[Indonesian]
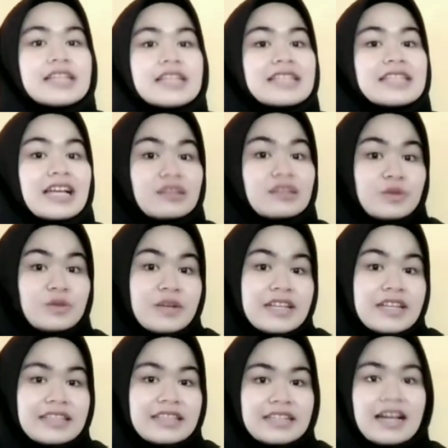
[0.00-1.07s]
1
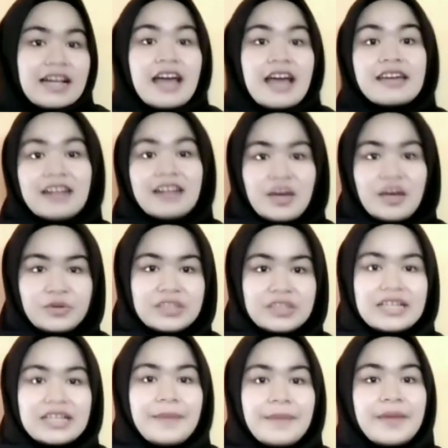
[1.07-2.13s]
liter air
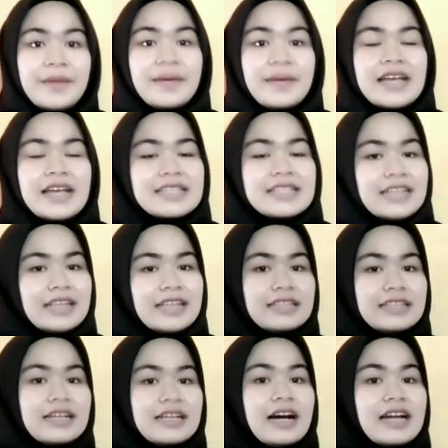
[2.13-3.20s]
laut dapat menghasilkan
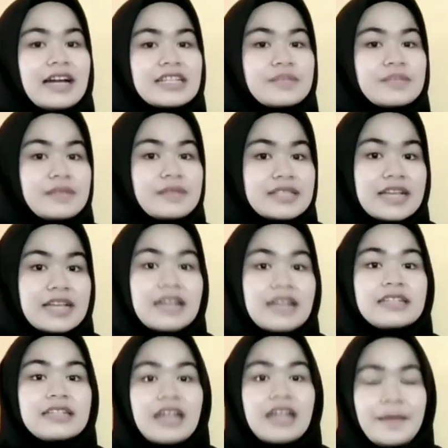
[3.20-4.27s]
tegangan
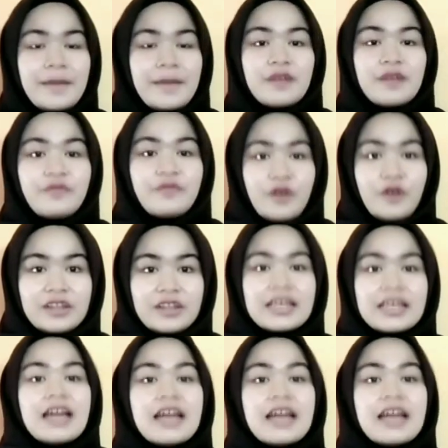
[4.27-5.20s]
sebesar 8 volt